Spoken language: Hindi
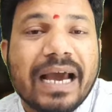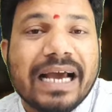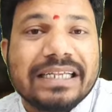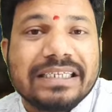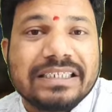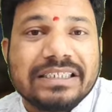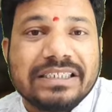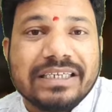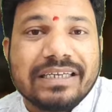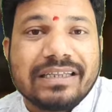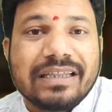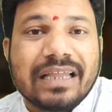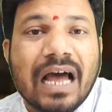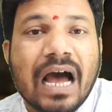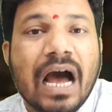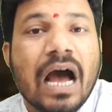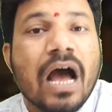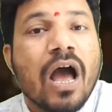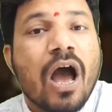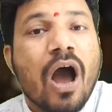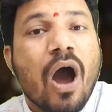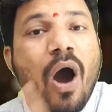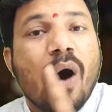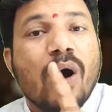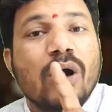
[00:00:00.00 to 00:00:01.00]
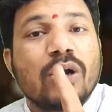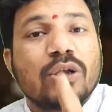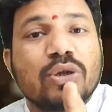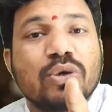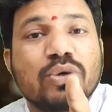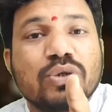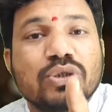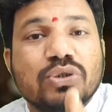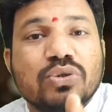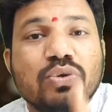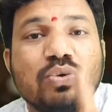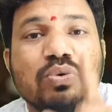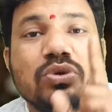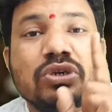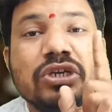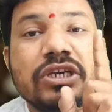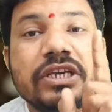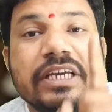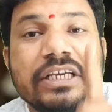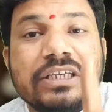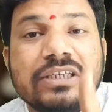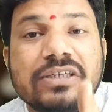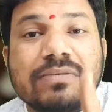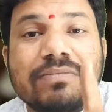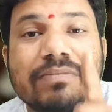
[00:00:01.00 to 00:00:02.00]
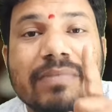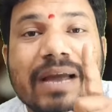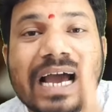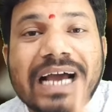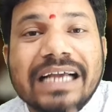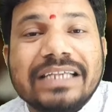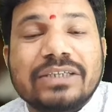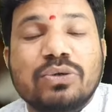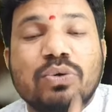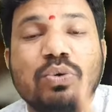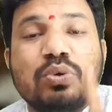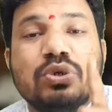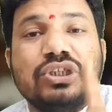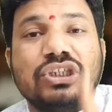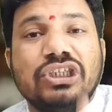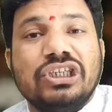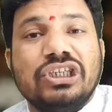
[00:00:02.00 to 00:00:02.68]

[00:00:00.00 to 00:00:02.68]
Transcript: मैच जीता और दोस्तों इस मैच को